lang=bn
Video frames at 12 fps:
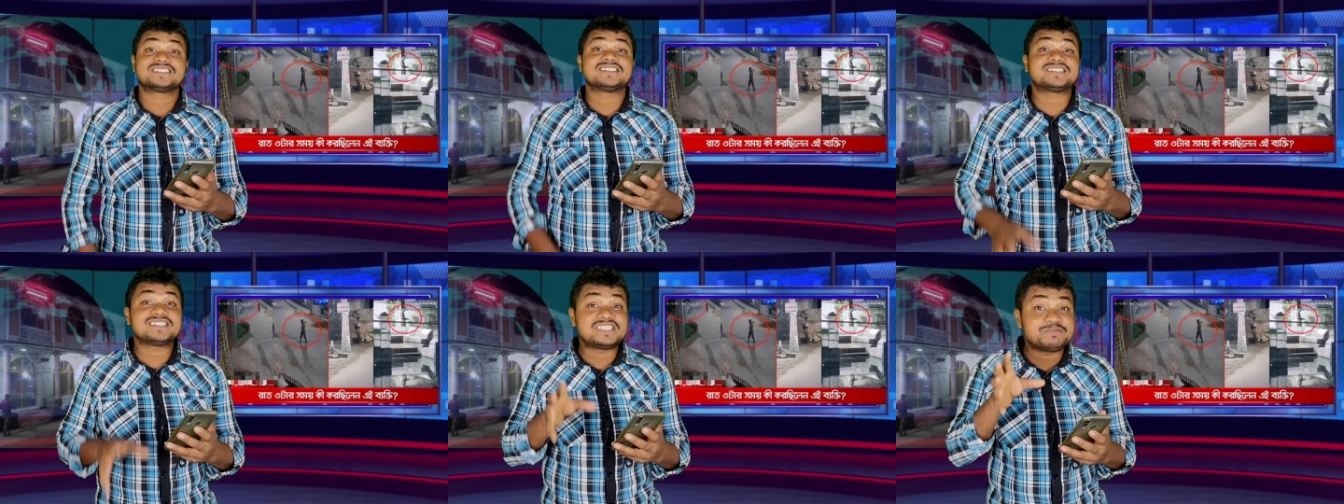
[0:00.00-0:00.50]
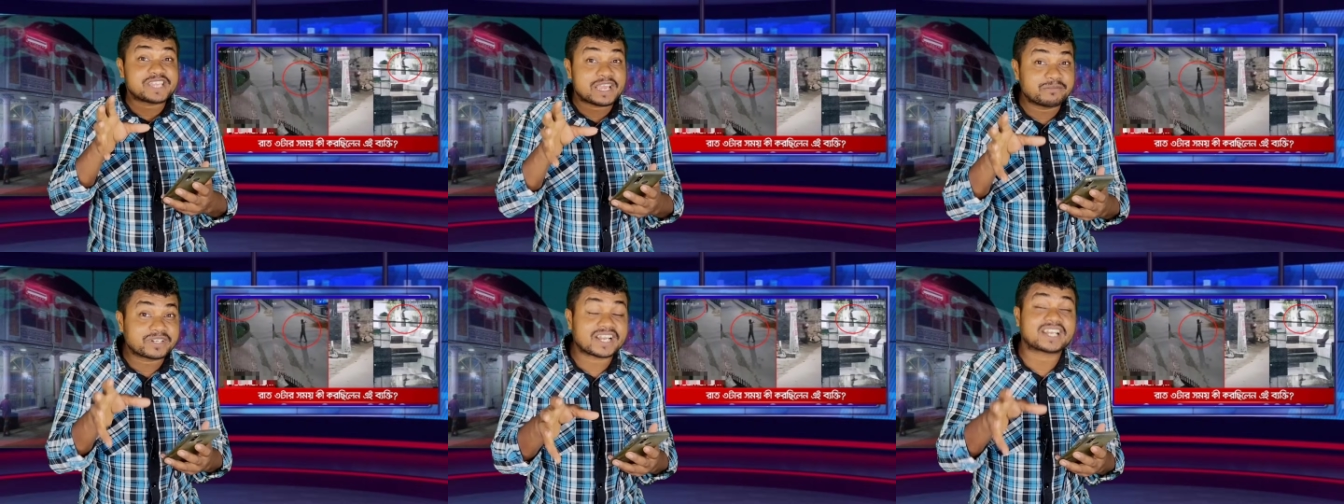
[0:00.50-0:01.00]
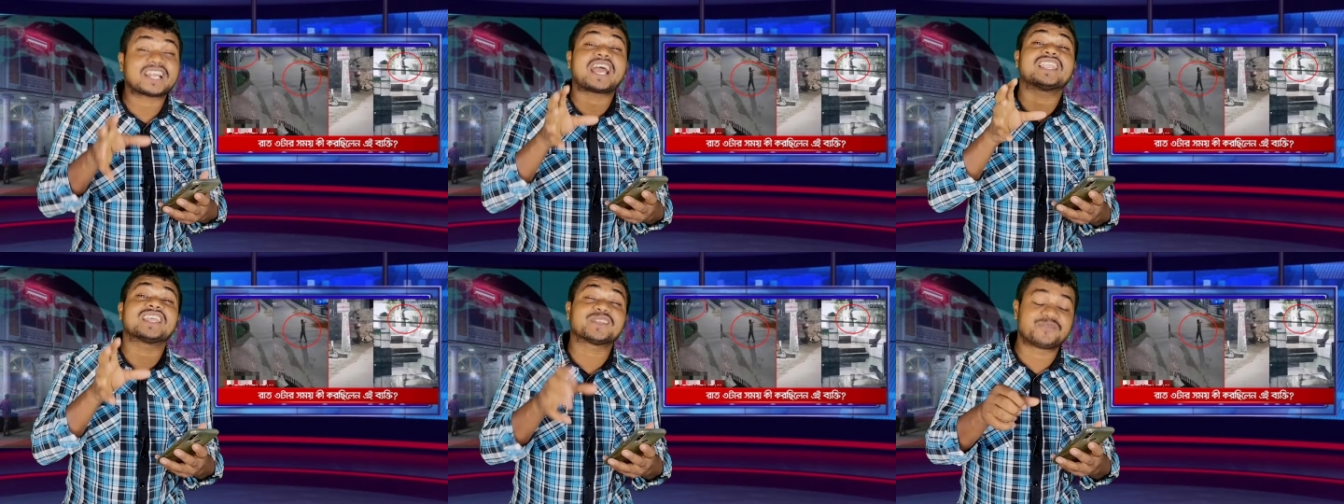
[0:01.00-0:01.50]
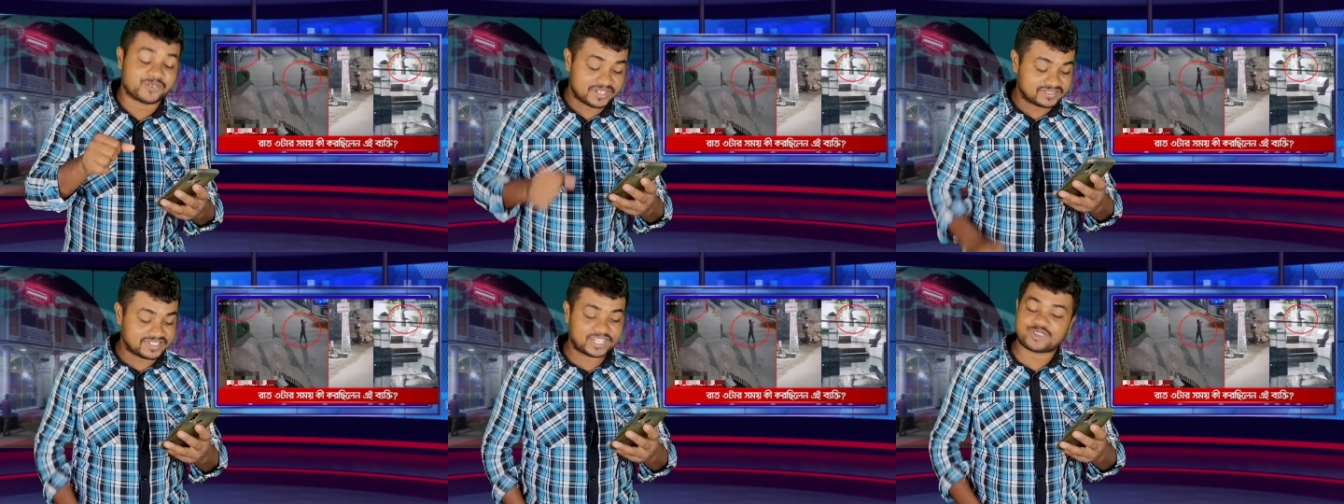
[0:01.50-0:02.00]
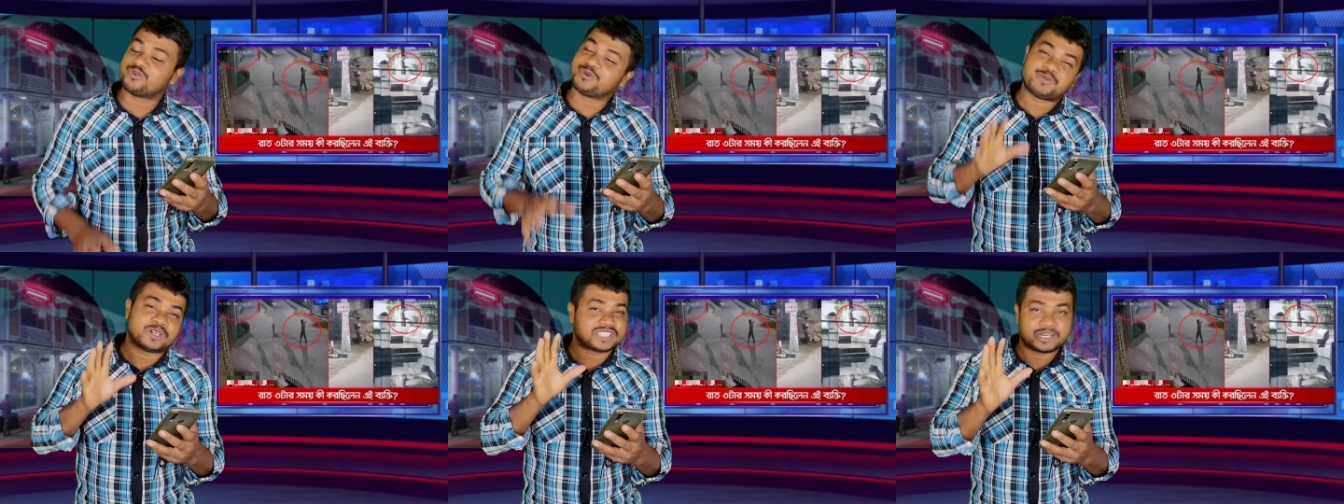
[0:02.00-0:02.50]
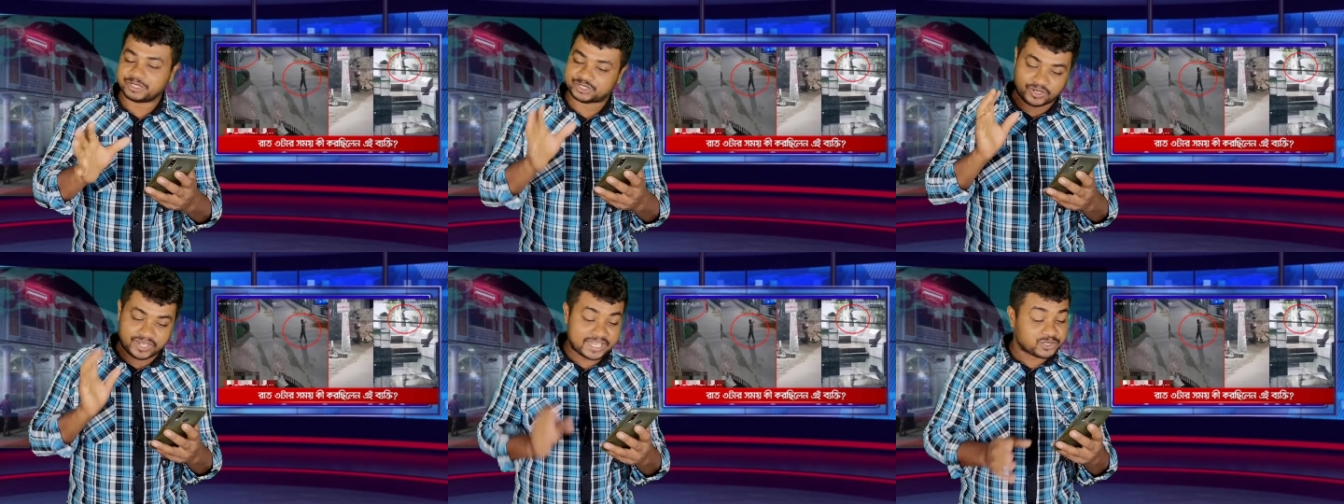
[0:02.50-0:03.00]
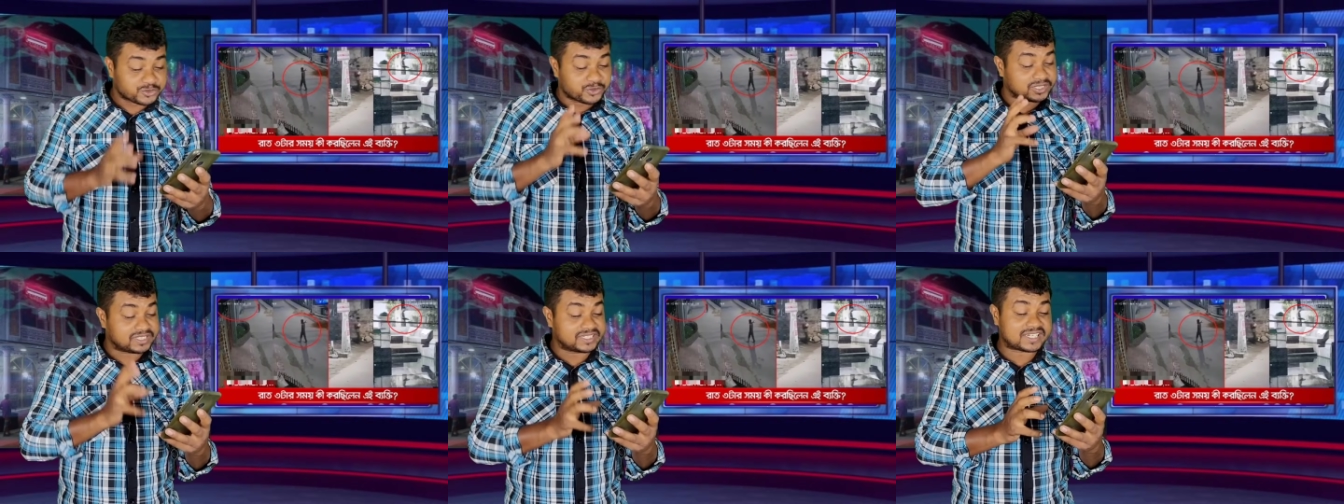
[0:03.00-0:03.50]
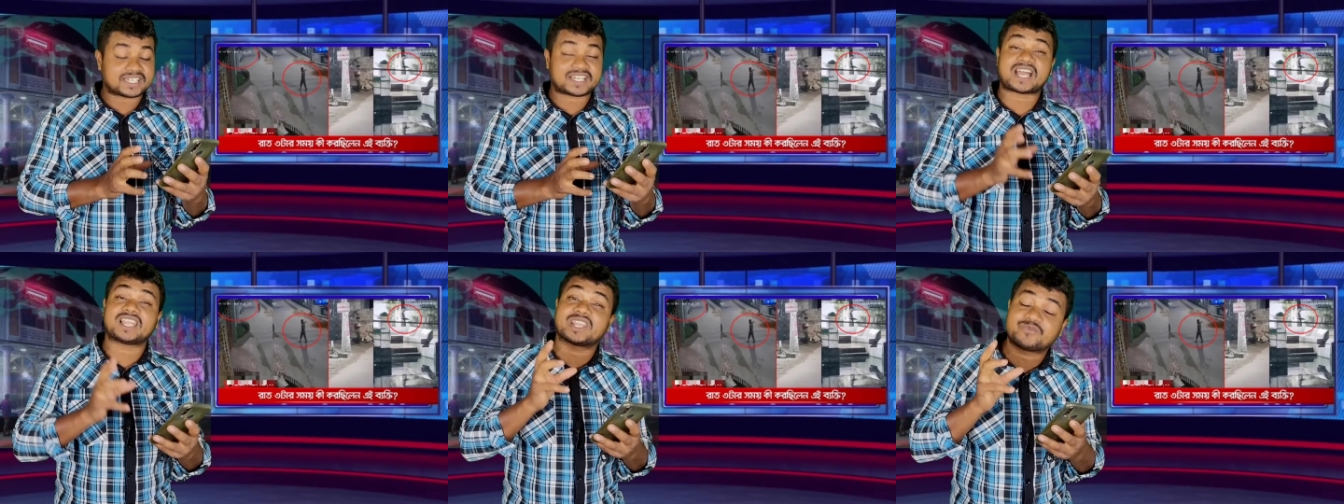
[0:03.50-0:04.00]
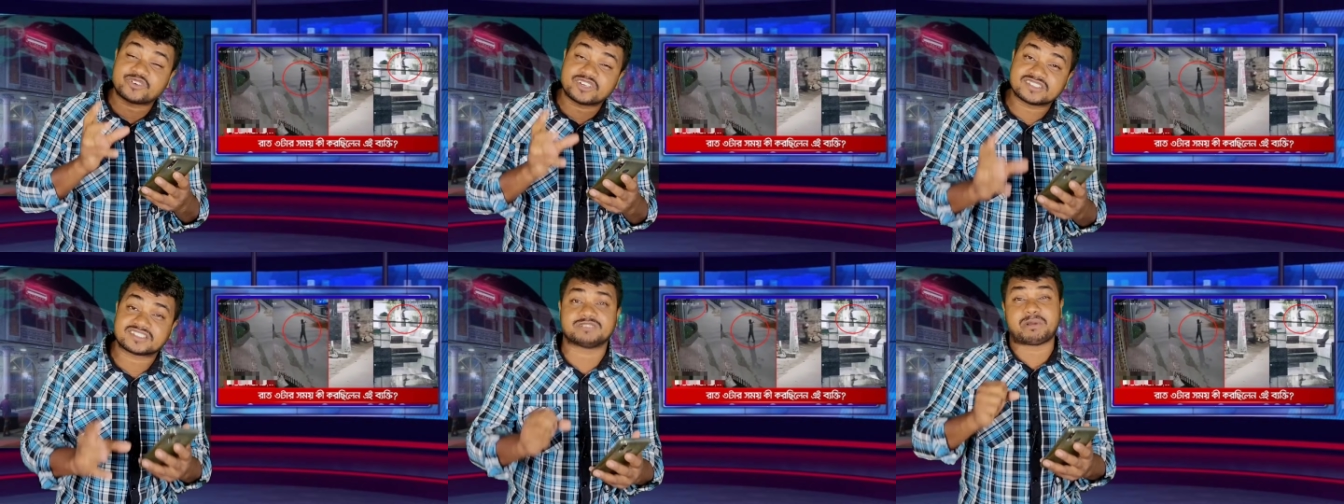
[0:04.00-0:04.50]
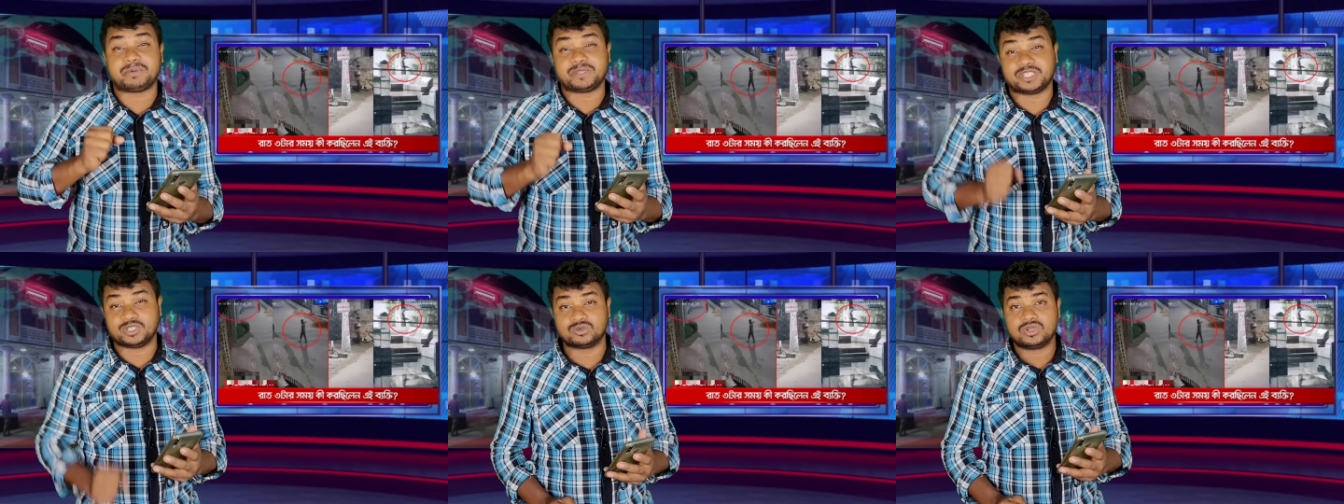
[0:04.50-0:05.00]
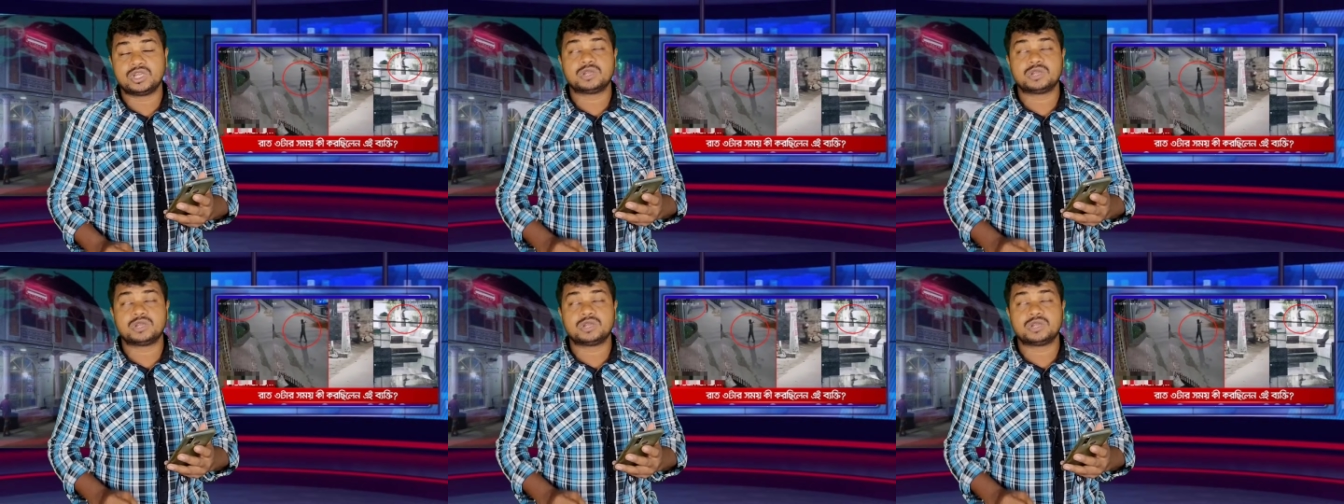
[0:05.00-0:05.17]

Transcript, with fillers: সিসিটিভি ক্যামেরার কালার ফুটেজ এটা খুবই মজার বিষয় এত দূরের থেকে একটা কালার ফুটেজ কীভাবে দিল